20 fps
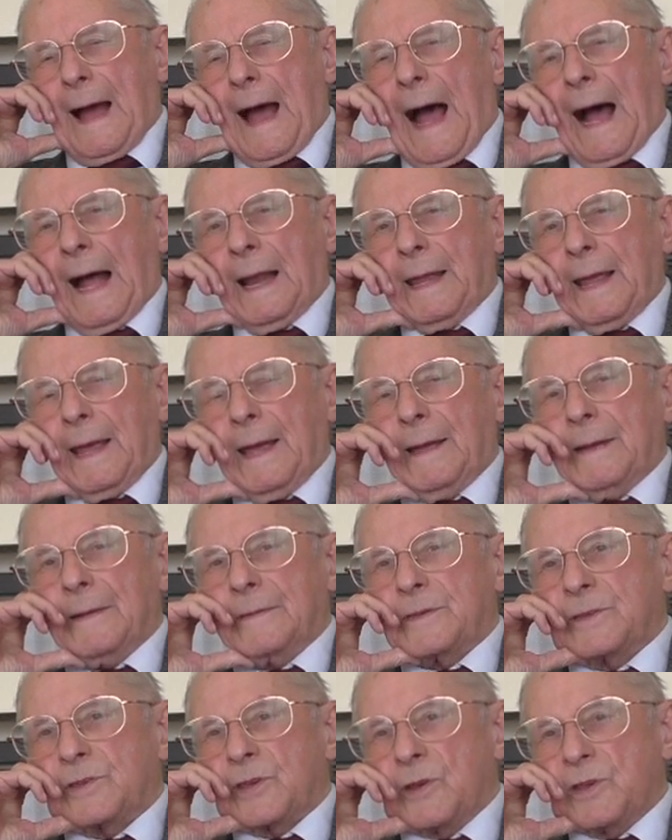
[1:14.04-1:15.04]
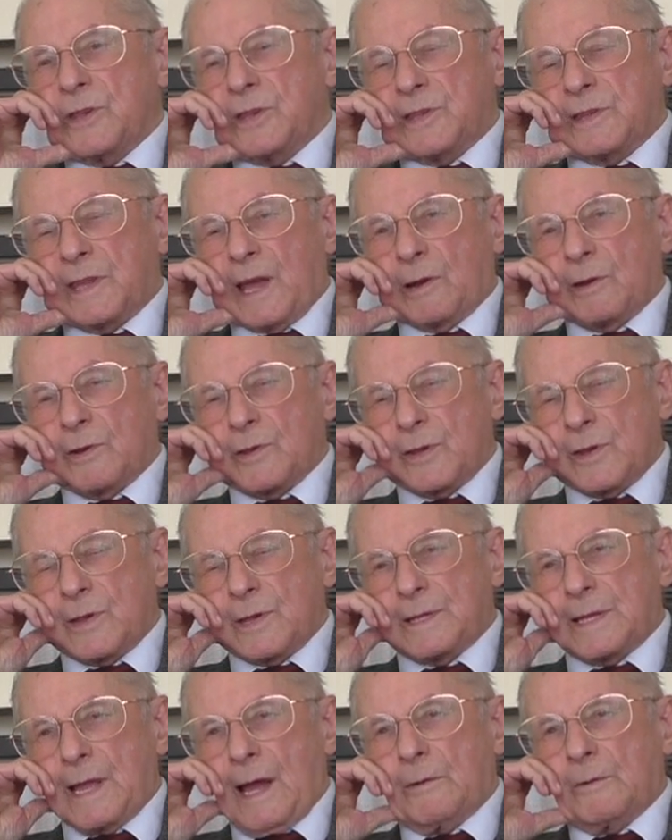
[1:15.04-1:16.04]
ale coś z tego
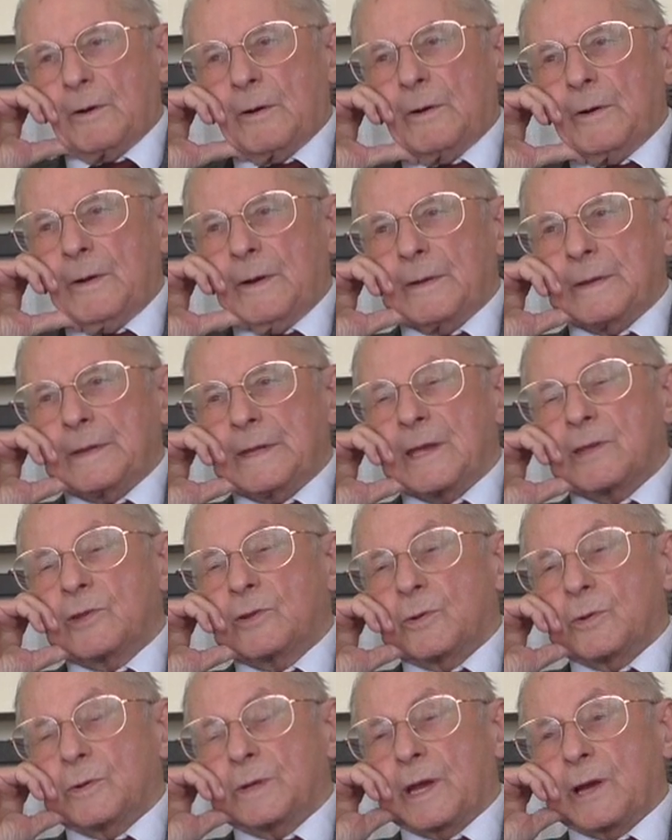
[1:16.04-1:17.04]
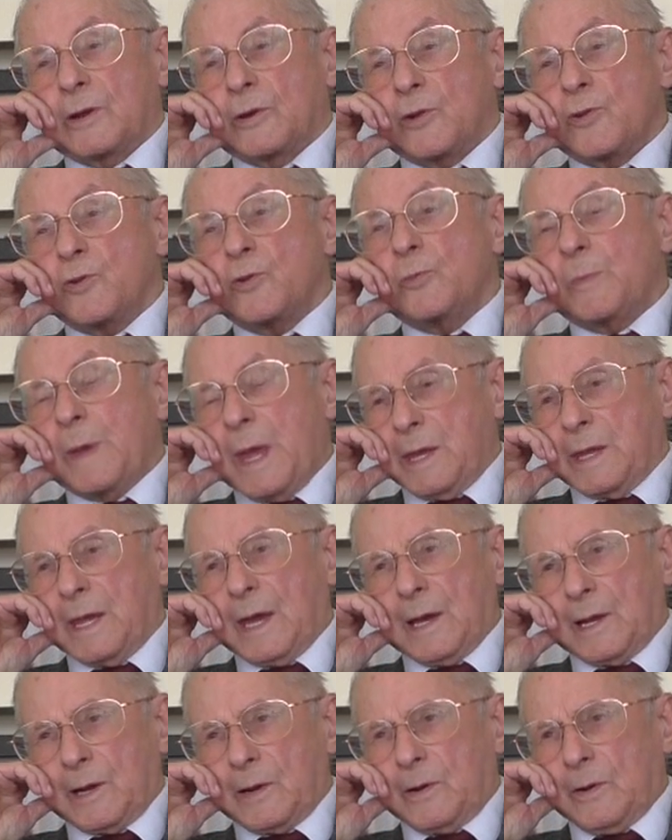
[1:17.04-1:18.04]
zostało na skutek
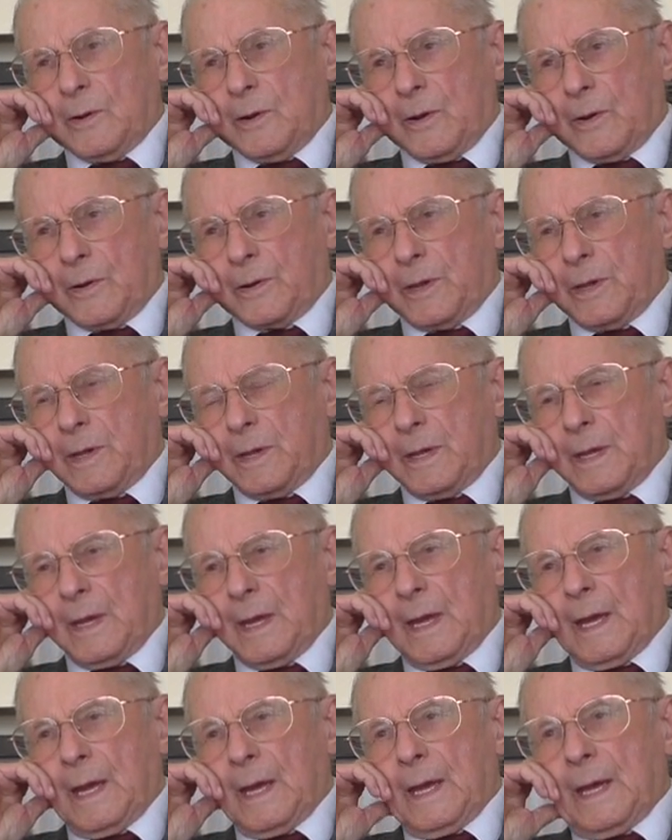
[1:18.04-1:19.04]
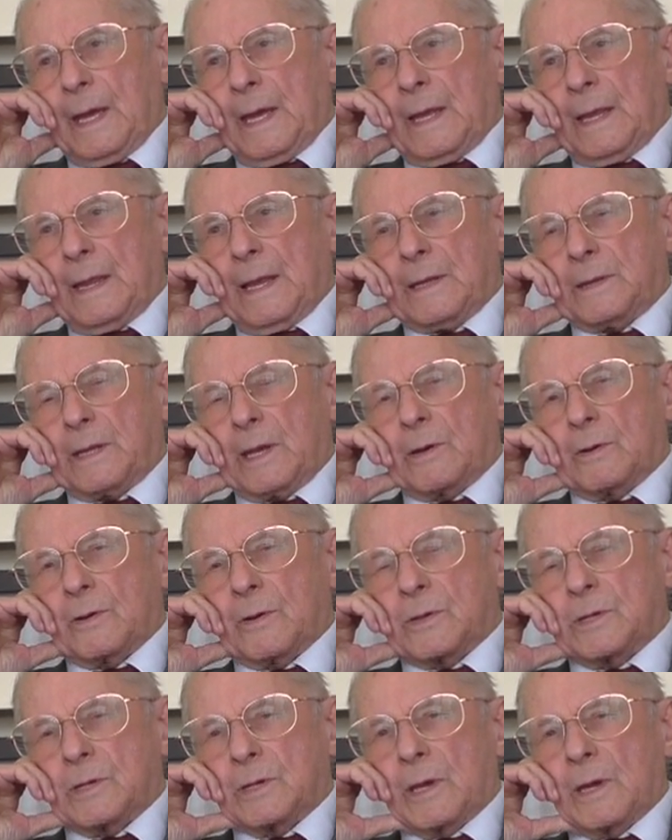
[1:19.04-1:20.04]
rozumienia archeologii.
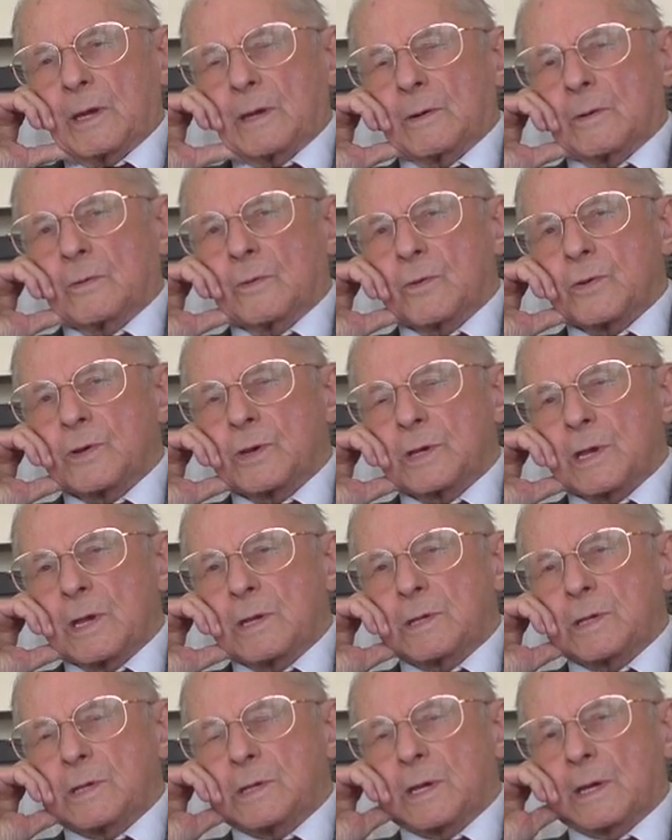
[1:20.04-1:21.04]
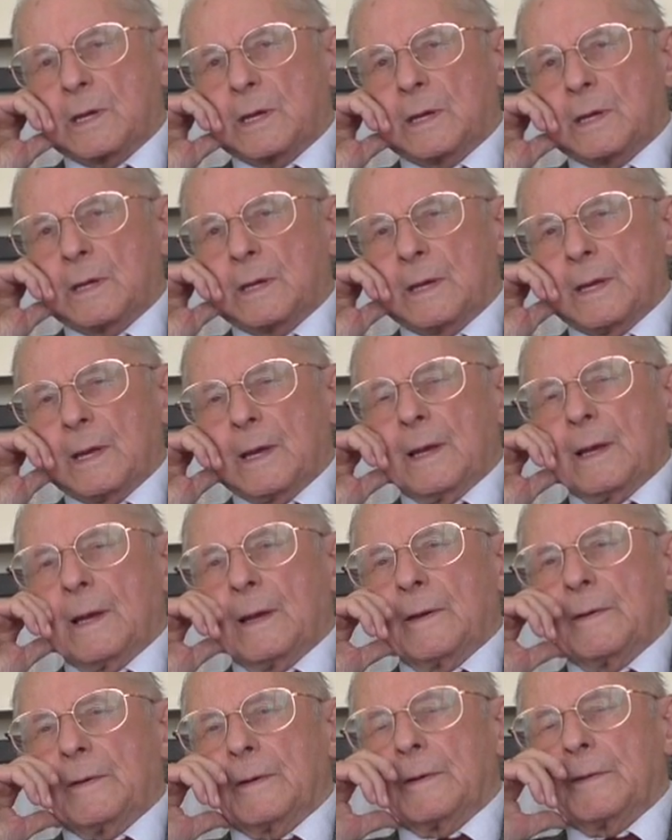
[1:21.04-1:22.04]
Dlatego, że użycie
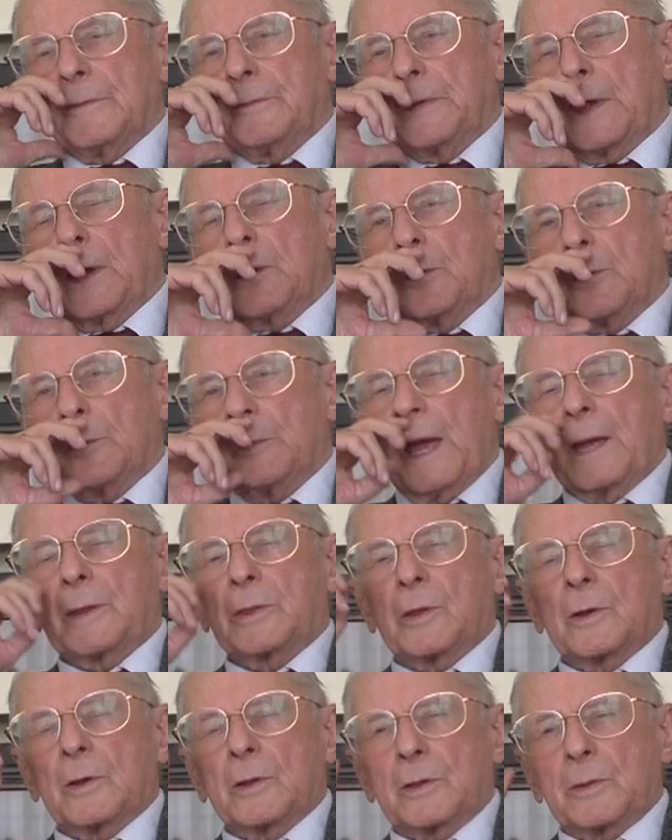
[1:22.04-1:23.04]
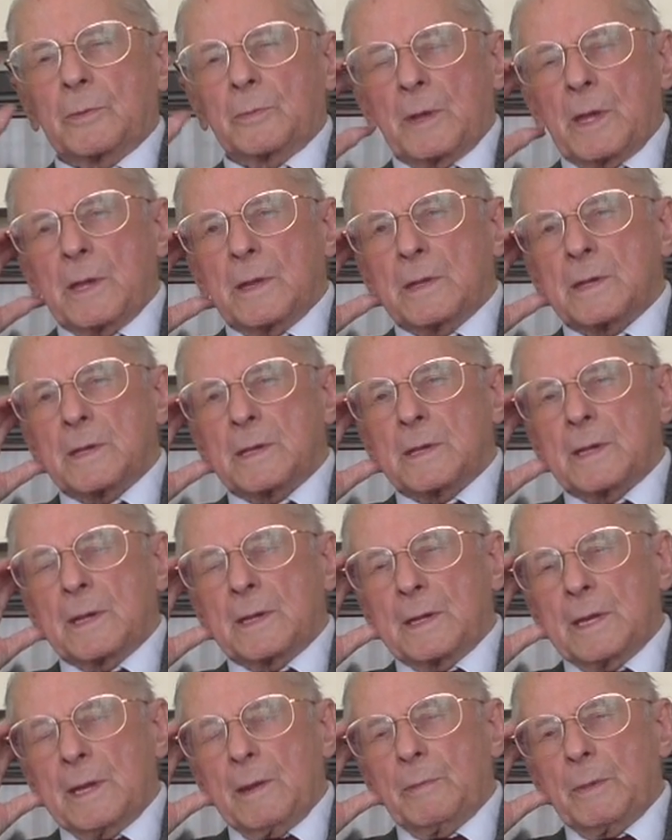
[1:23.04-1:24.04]
wielu metod, między
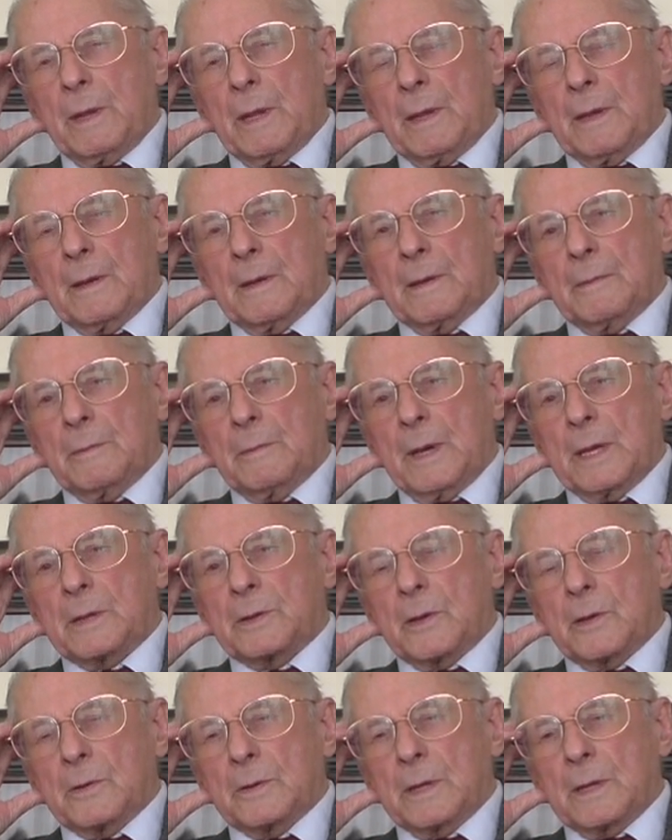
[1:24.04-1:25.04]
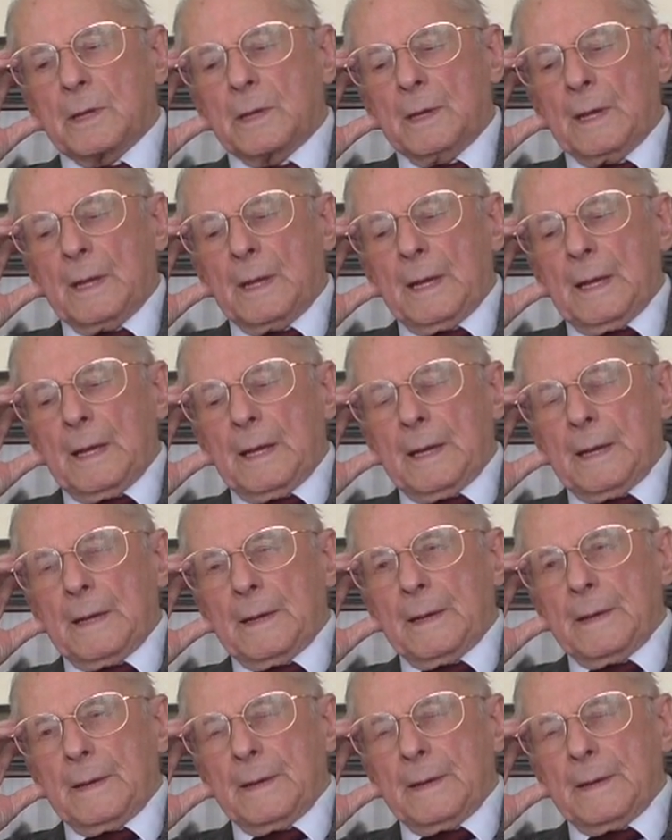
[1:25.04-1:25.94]
innymi metody e,